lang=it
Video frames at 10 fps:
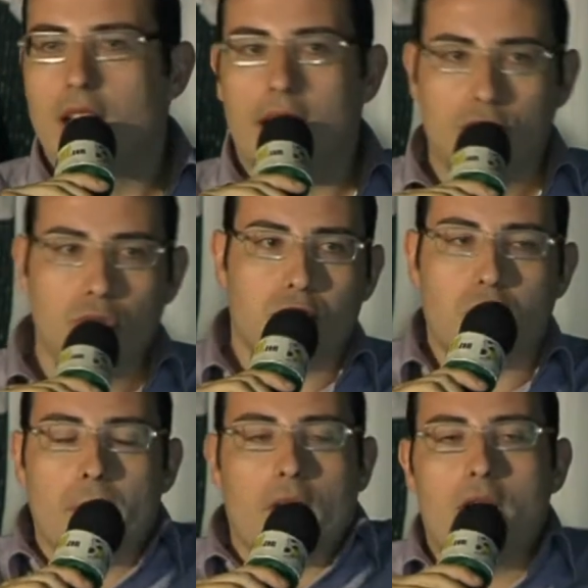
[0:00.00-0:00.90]
È
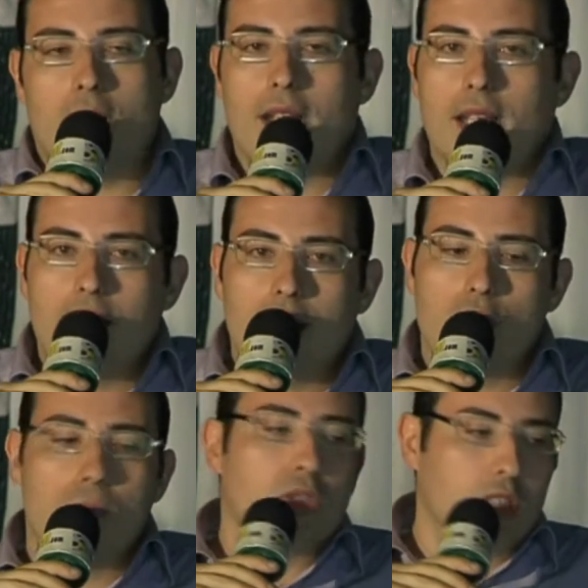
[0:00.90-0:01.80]
giusto, però eh,
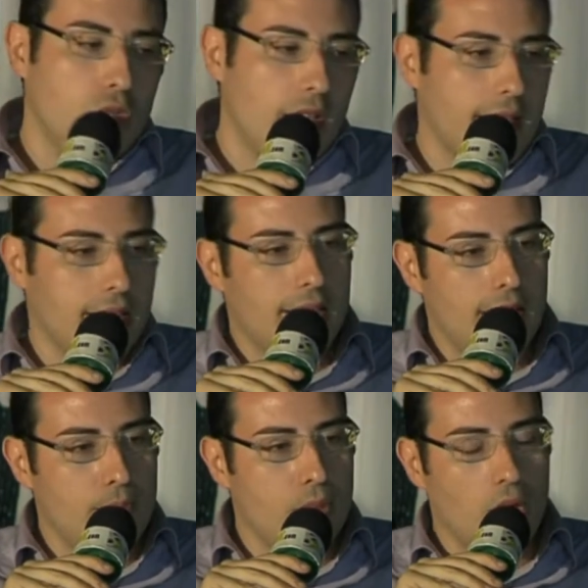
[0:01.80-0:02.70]
come ho detto anche nel
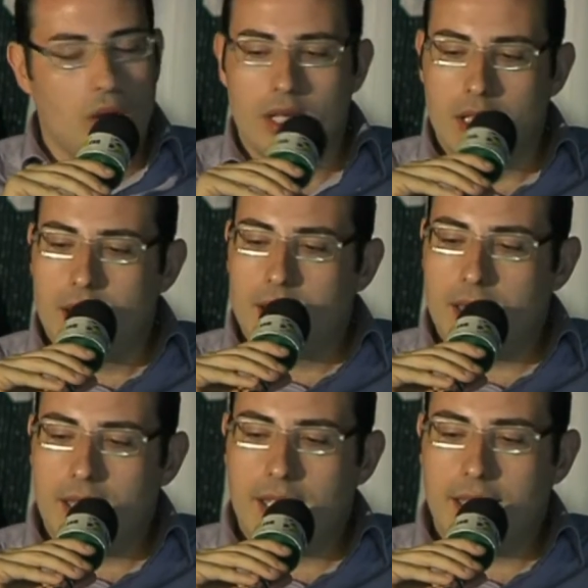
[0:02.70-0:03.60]
libro,
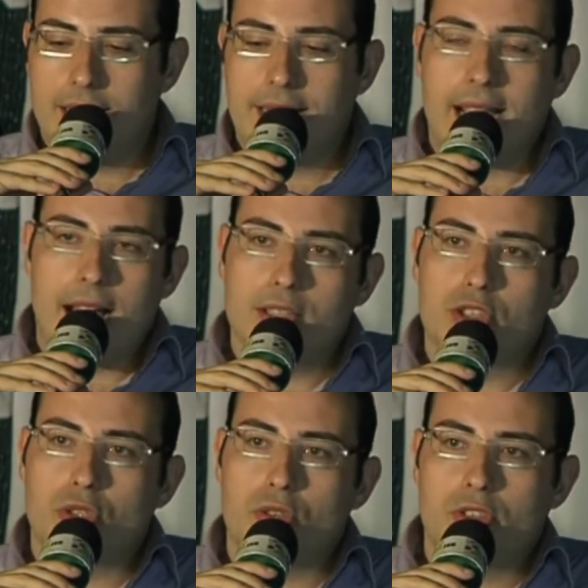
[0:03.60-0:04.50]
eh, il
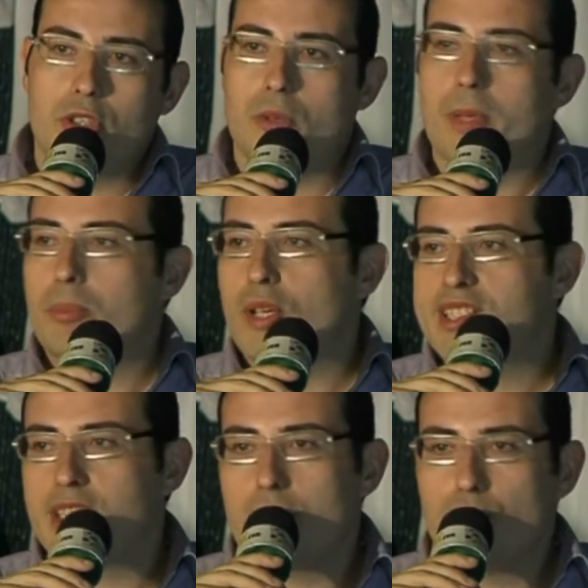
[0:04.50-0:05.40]
calcio, così come può
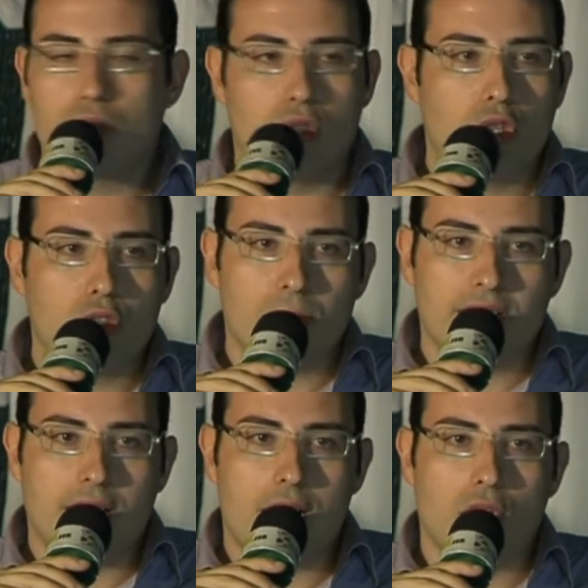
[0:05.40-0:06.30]
essere il mondo dello
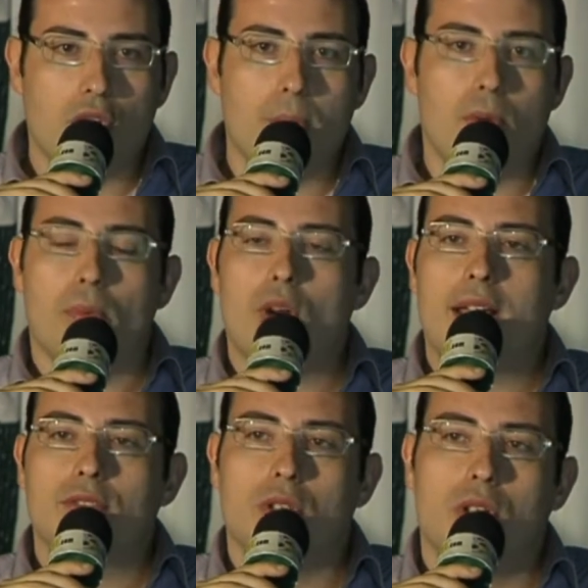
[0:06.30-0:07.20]
spettacolo, è
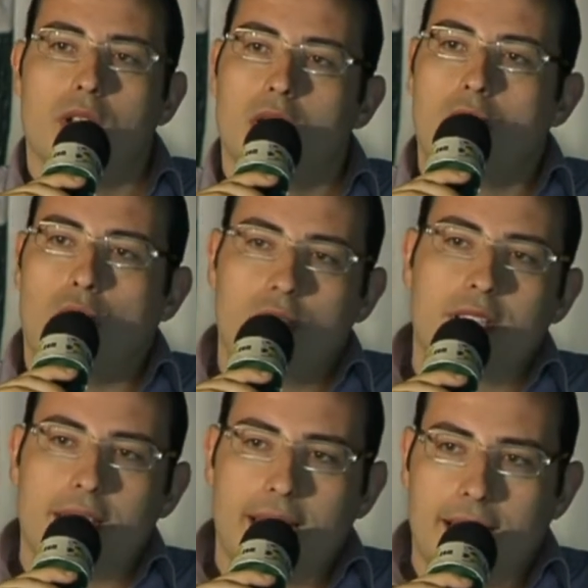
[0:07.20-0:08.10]
popolato
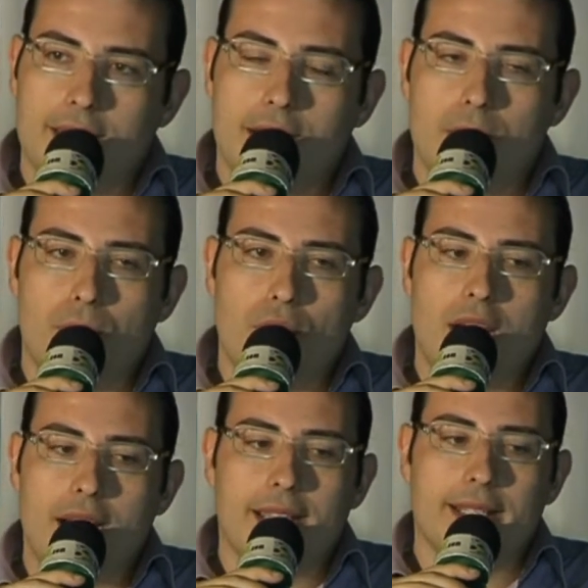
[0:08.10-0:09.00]
oltre dai grandi campioni
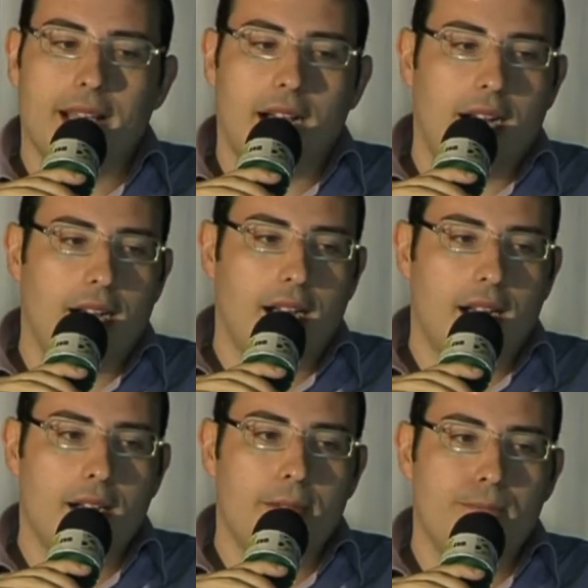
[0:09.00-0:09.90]
anche
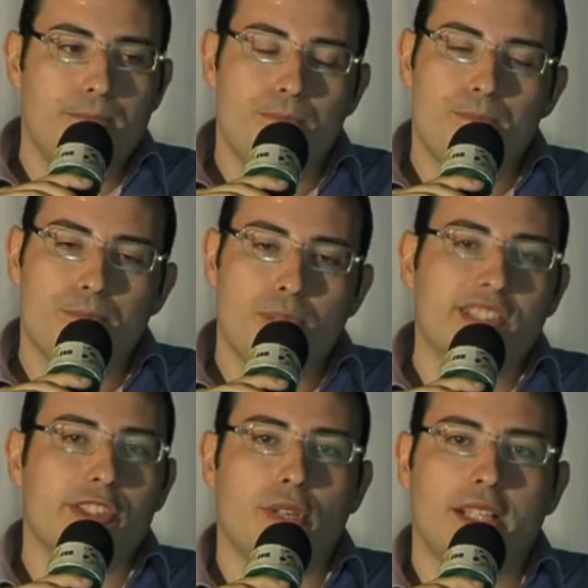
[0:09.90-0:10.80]
da mh, mm,
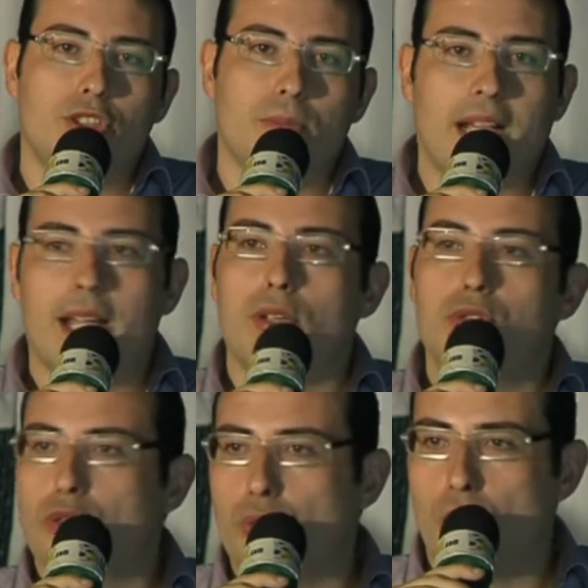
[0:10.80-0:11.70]
personaggi magari
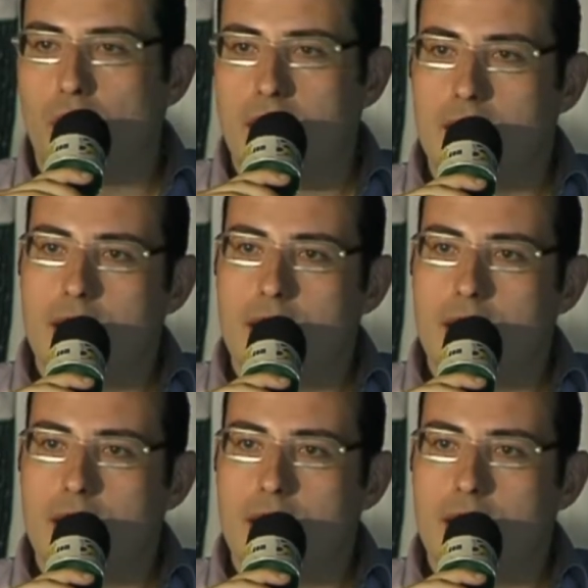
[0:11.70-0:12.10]
oscuri